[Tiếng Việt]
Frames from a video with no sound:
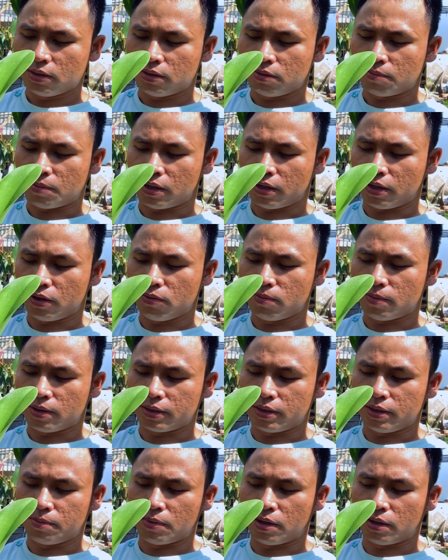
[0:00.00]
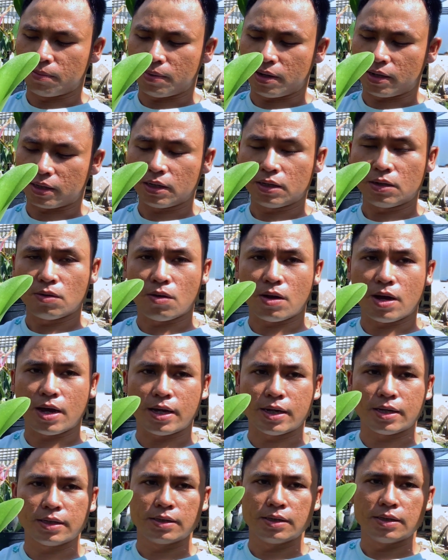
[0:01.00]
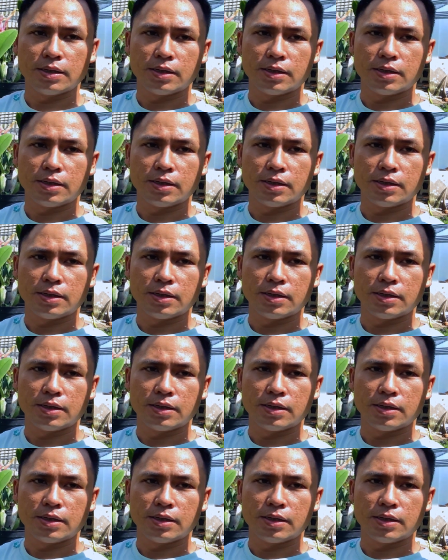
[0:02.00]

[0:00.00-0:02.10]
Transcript: Nhưng mà nếu mà riêng mình mà kích hoa